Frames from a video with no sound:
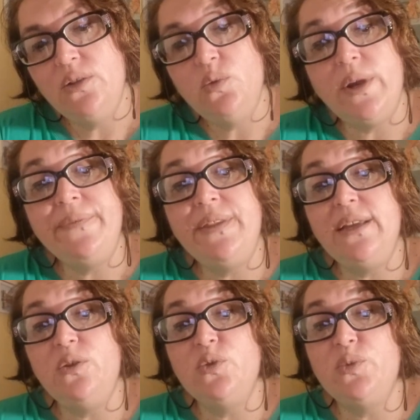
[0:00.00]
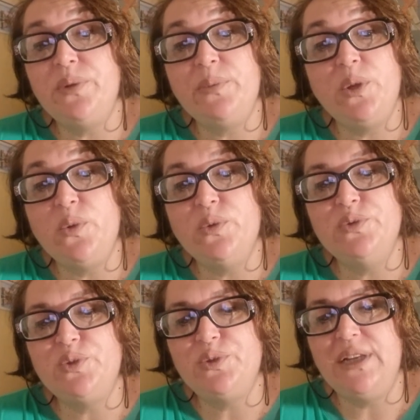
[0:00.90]
durante il loro primo
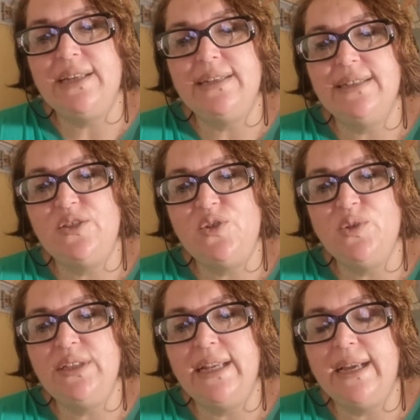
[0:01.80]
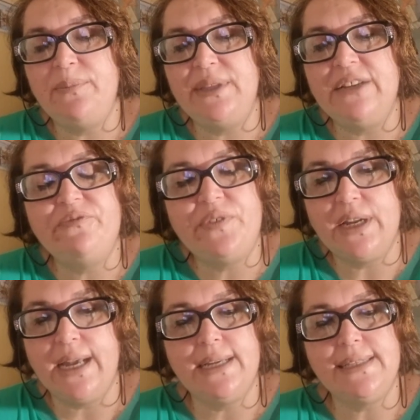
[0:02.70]
incontro nella redazione del Capitan
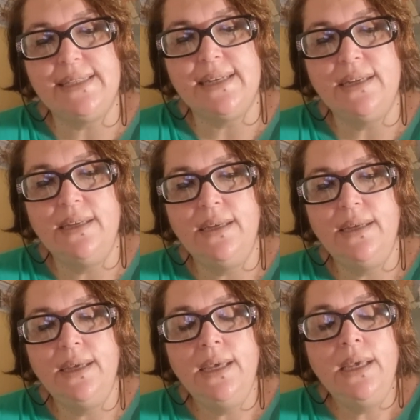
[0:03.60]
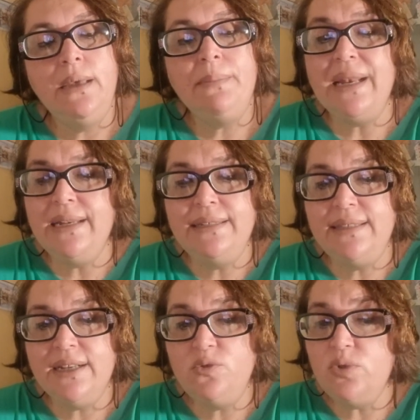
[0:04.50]
Fracassa. Ma la
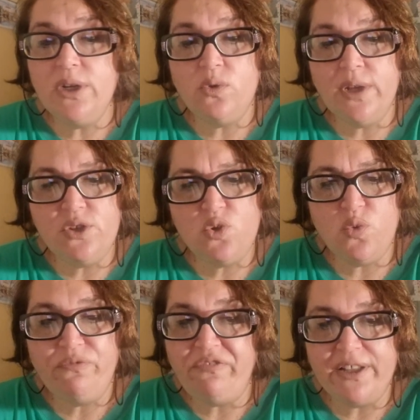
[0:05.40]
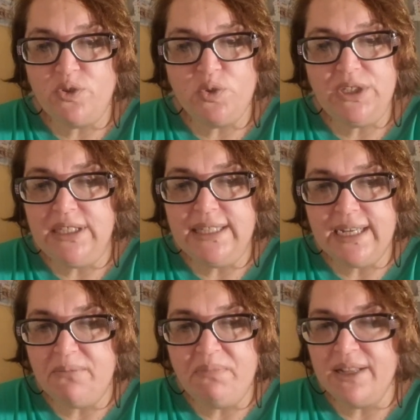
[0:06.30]
letteratura non è solo un fatto di dita
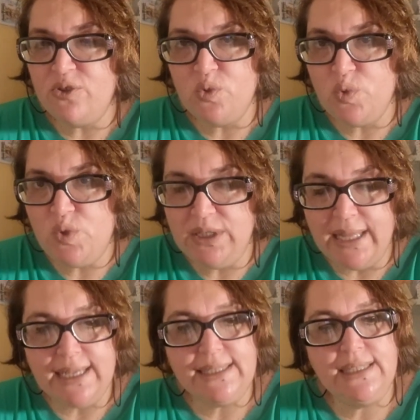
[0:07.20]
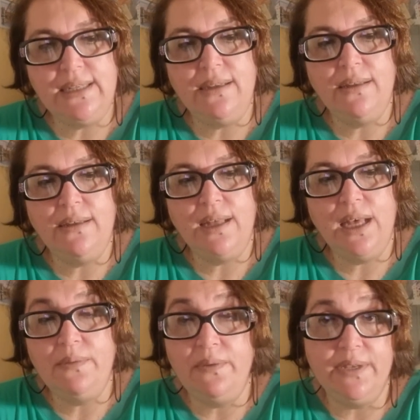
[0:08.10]
che battono sui tasti,
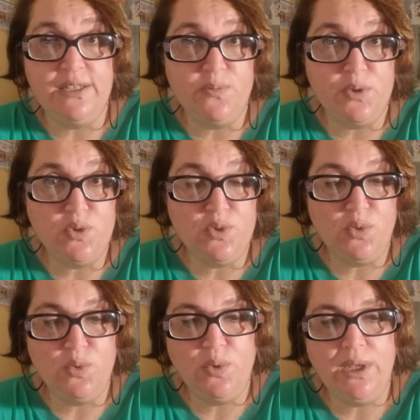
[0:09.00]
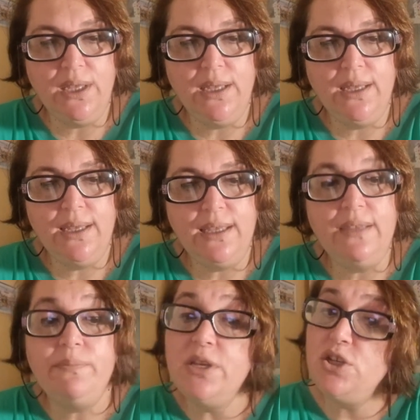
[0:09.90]
aveva risposto lui.
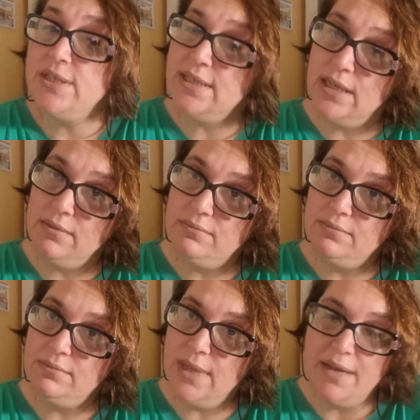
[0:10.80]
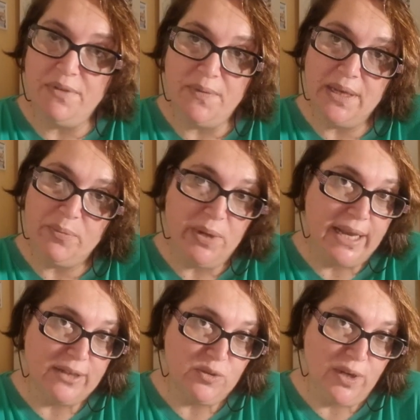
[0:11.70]
Invece sì, aveva
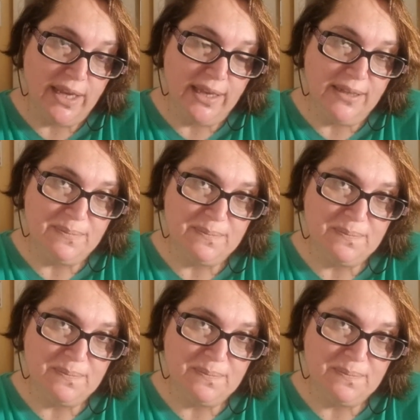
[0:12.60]
replicato lei.